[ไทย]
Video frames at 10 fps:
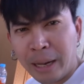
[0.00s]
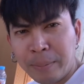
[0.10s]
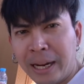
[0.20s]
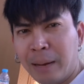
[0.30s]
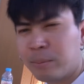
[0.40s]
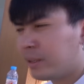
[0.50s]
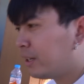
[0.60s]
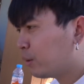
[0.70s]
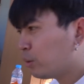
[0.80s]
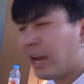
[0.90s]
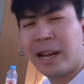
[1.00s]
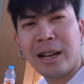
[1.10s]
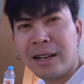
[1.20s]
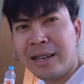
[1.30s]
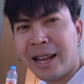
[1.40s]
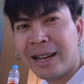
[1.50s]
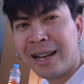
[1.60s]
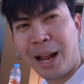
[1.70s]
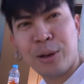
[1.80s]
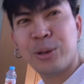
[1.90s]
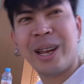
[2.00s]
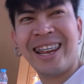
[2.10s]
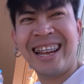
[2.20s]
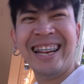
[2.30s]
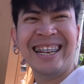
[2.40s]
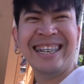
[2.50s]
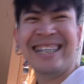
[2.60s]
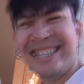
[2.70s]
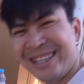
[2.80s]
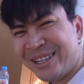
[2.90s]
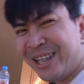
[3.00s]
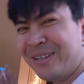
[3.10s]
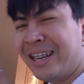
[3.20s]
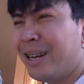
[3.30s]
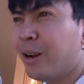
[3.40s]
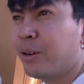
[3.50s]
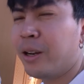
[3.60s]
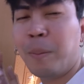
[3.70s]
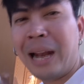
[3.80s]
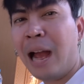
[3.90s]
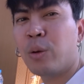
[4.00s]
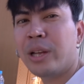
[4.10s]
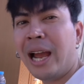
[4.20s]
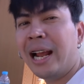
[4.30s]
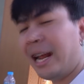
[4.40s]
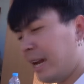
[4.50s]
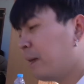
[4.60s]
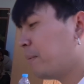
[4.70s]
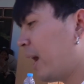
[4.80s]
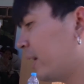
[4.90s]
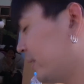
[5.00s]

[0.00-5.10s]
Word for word: กลับนะครับ นี่คุณยายก็เลี้ยงข้าวด้วยยอดไปเลยเดี๋ยว เดี๋ยวไปลาคุณยายแล้วกันนะไป